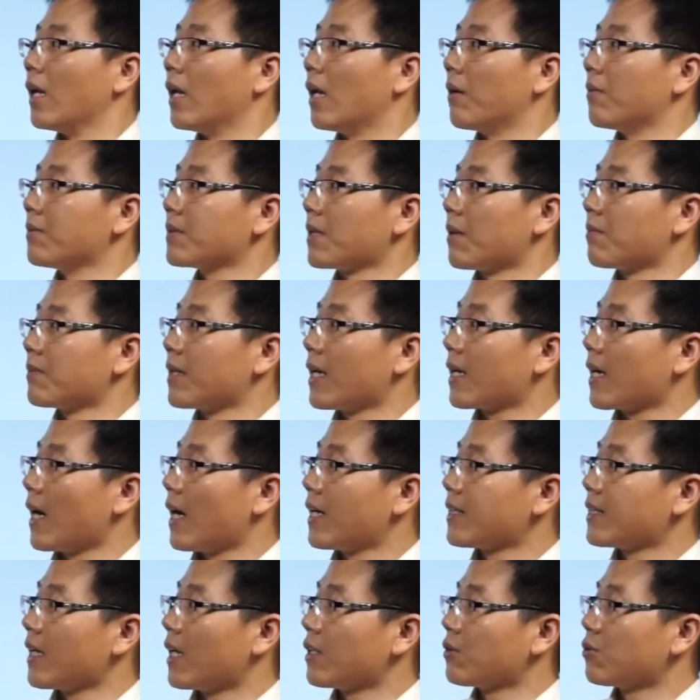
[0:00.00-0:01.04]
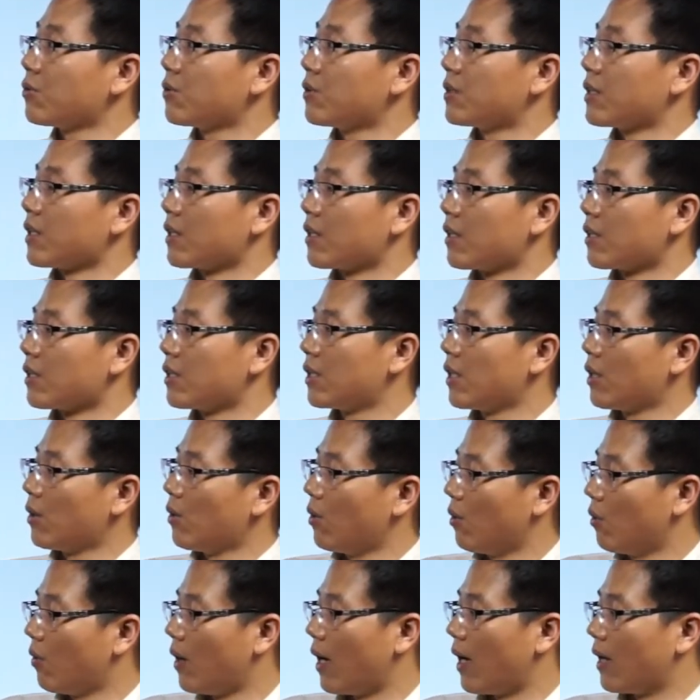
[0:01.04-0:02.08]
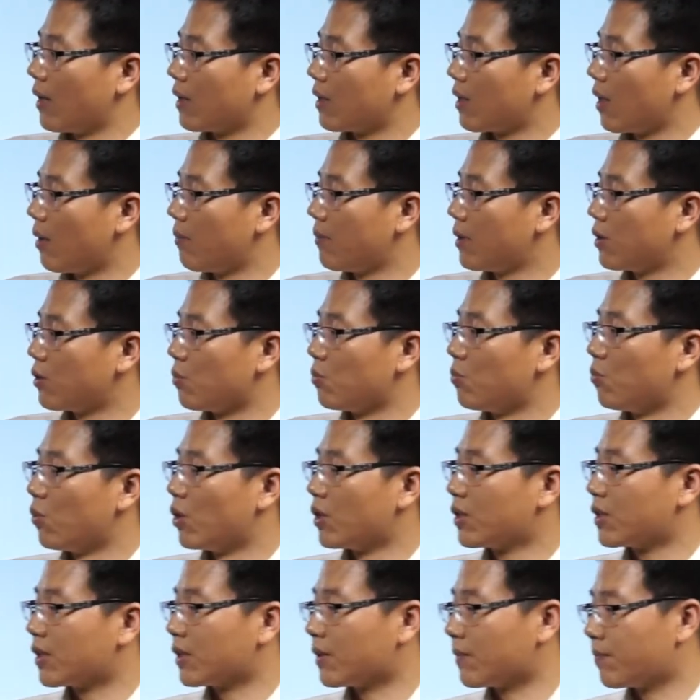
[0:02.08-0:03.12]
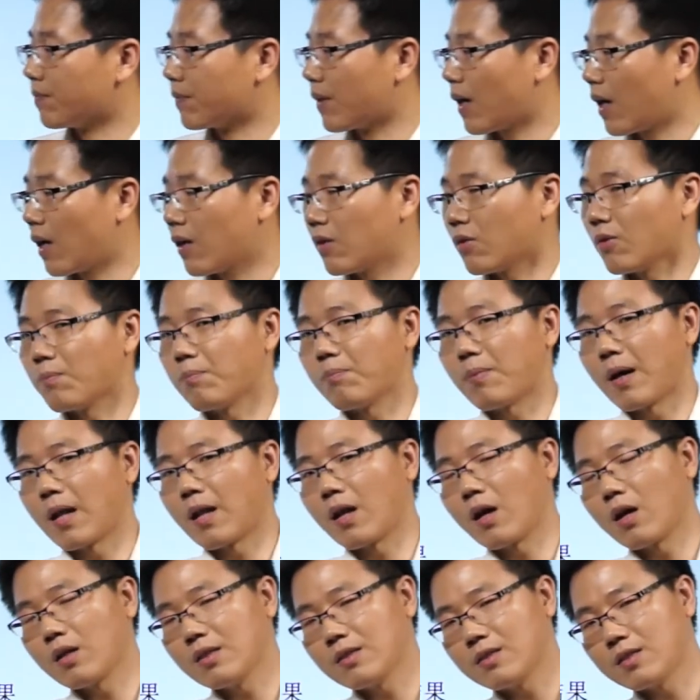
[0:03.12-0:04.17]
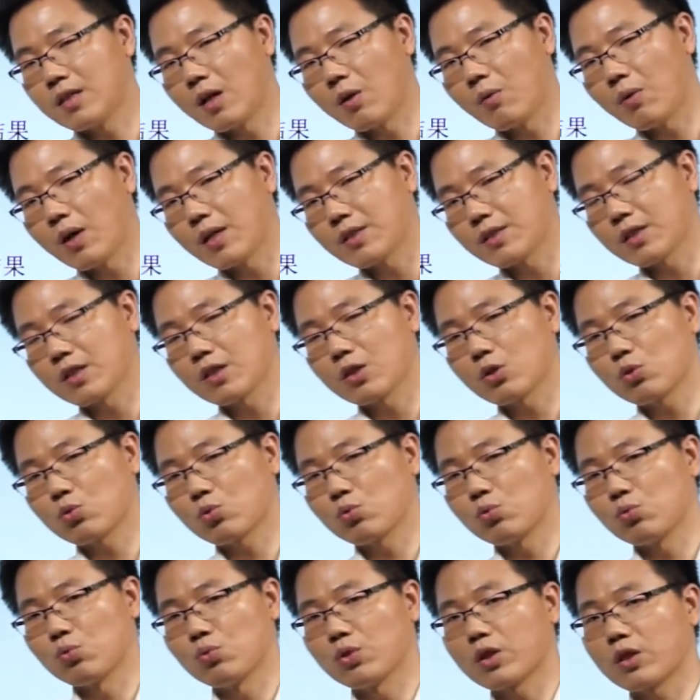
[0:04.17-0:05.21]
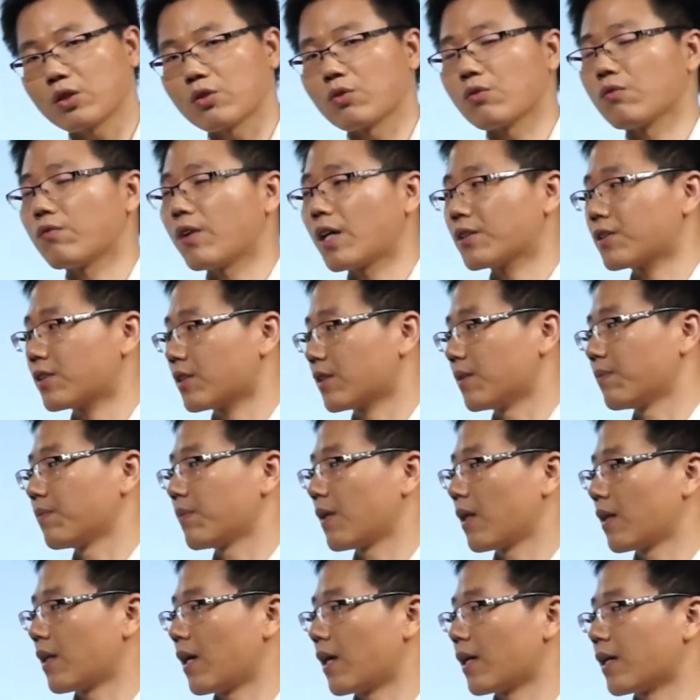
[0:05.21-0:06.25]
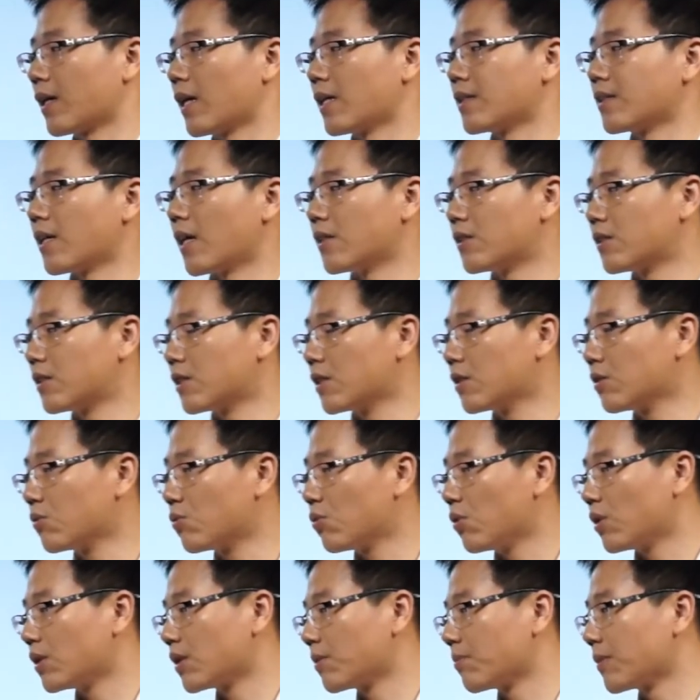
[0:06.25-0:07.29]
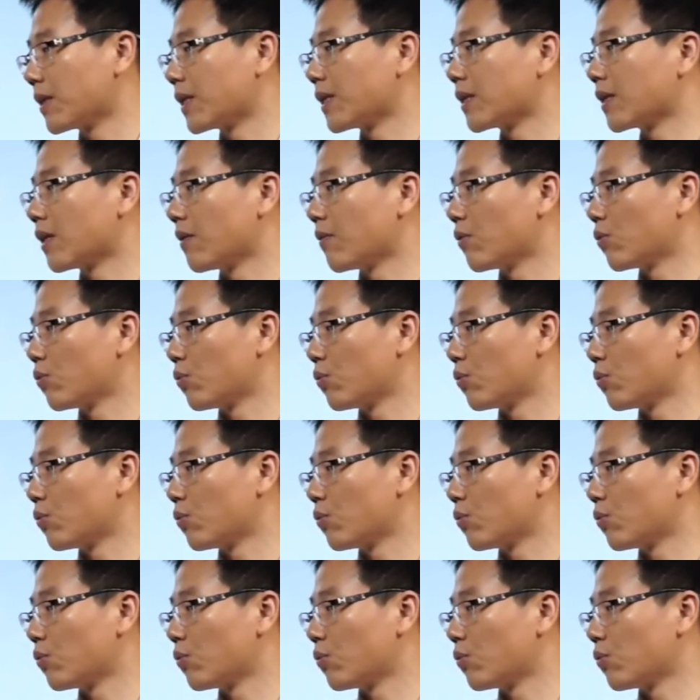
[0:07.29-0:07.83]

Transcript: 那么咱们再看一下，就是整个社会化他们一种模型把它简化成一个图这种方式来看一下。经过这么一个